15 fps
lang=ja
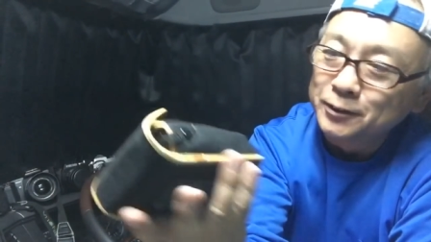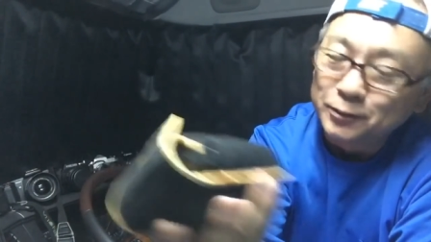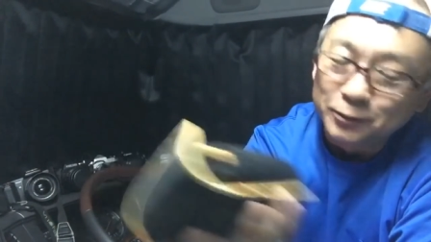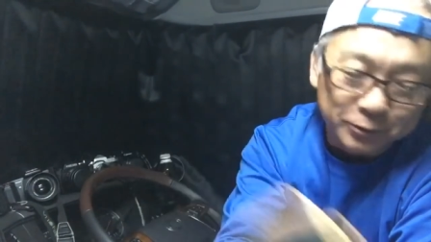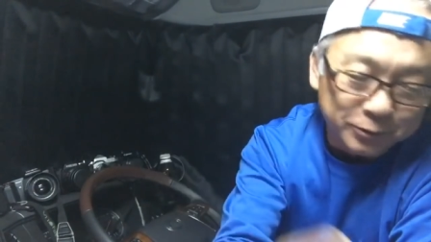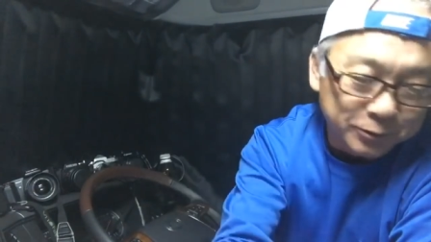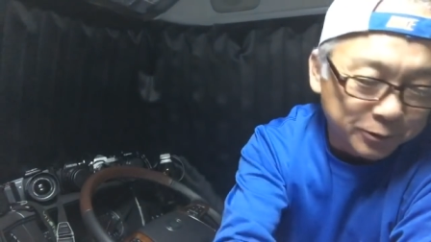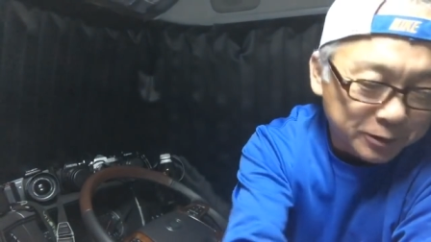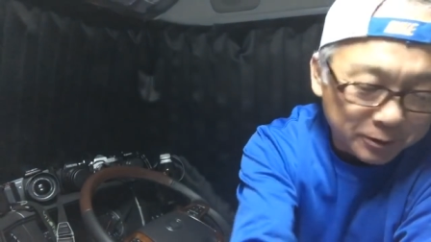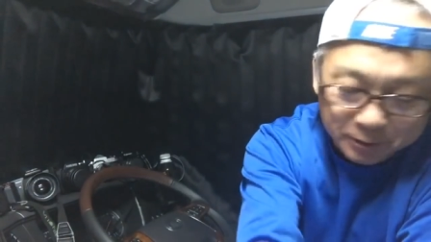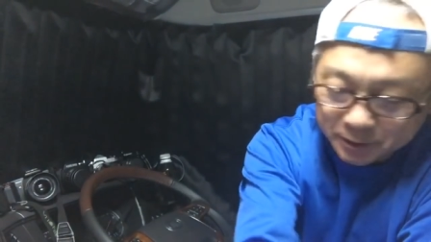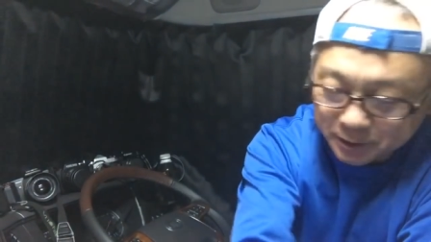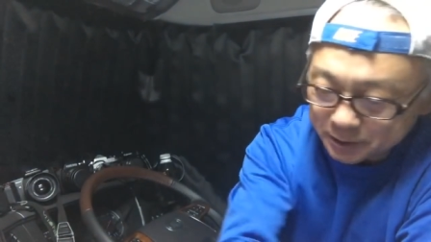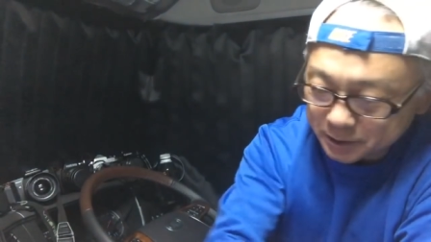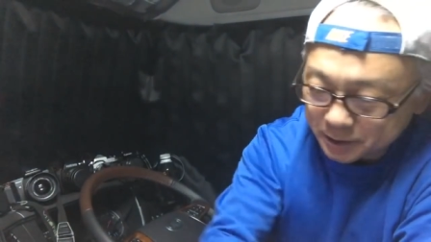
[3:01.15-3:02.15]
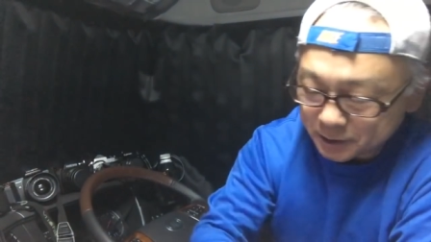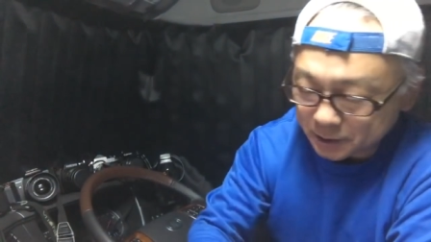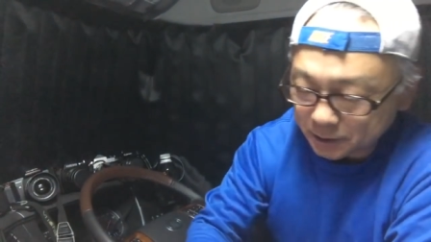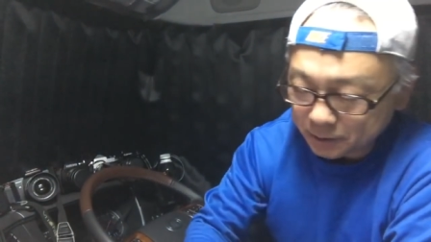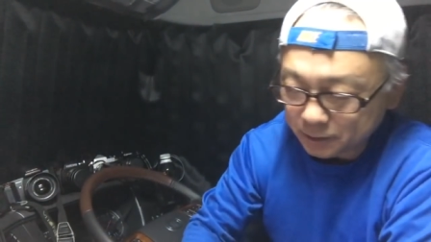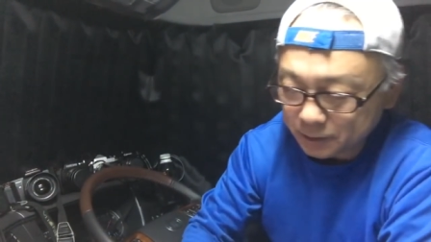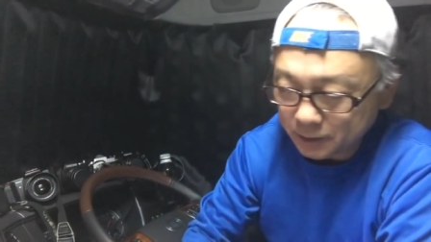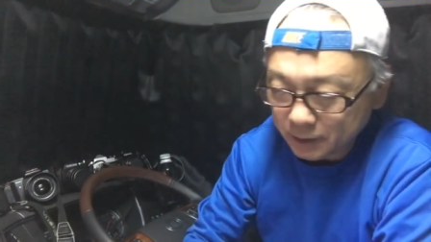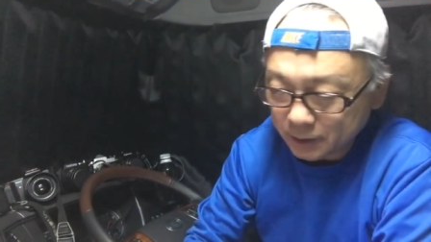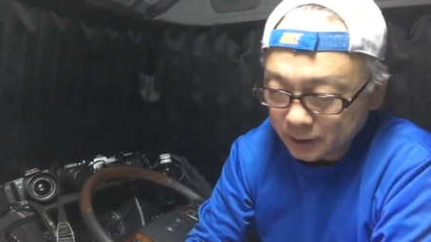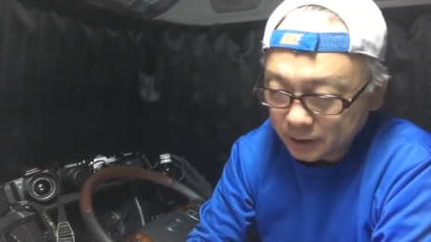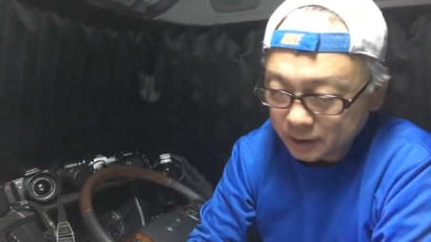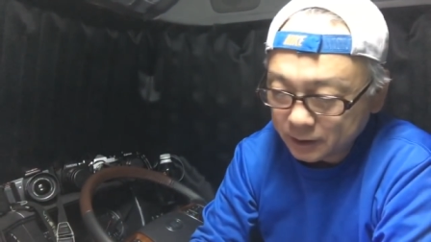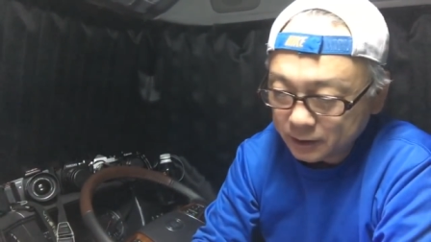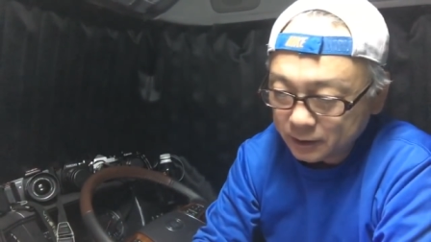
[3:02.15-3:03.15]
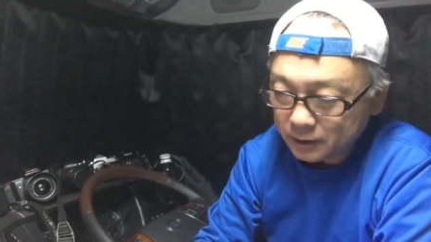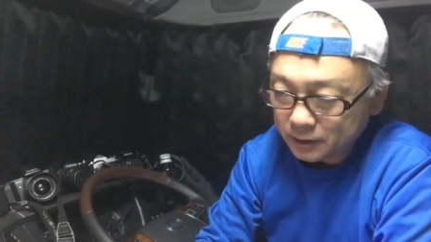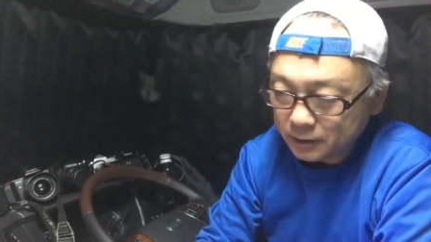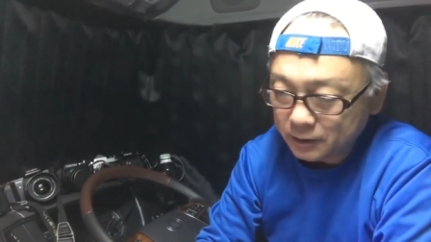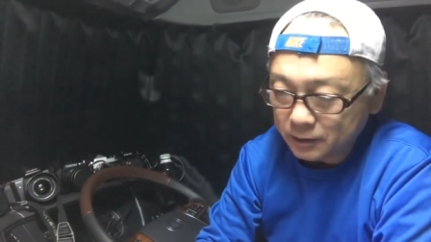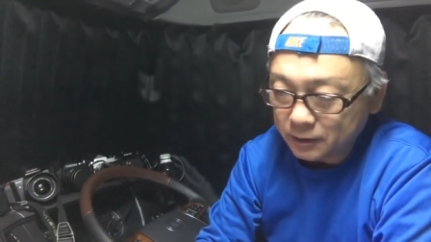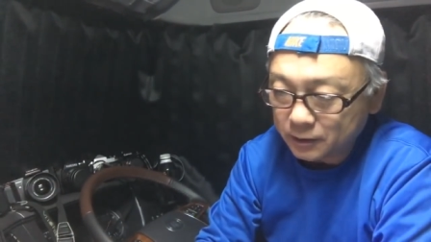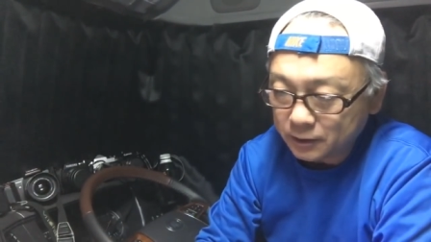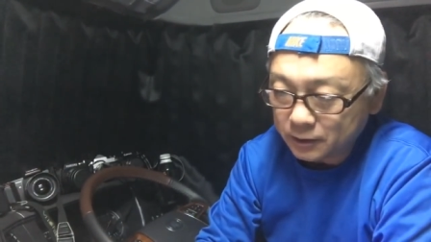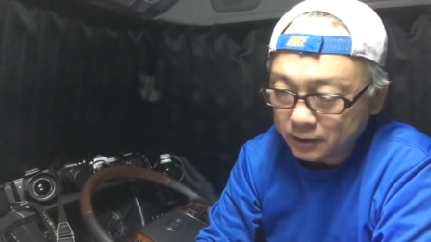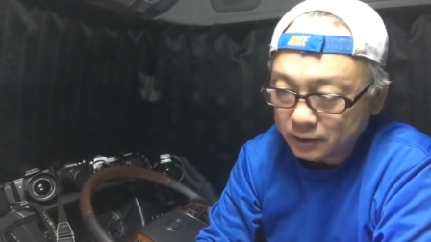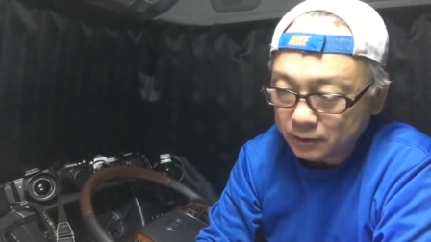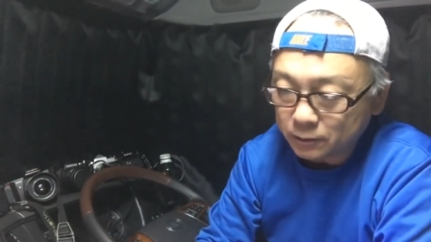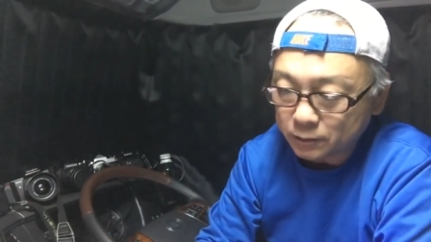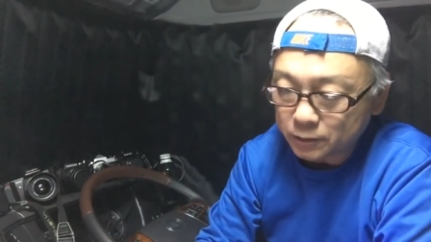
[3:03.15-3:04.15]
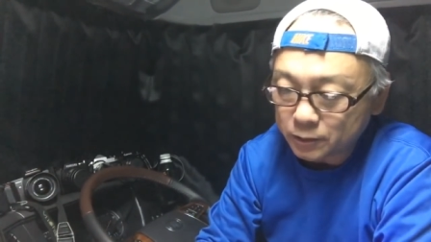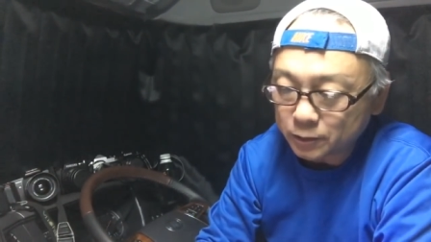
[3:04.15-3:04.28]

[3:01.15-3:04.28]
布製のケースですけど、えー、と初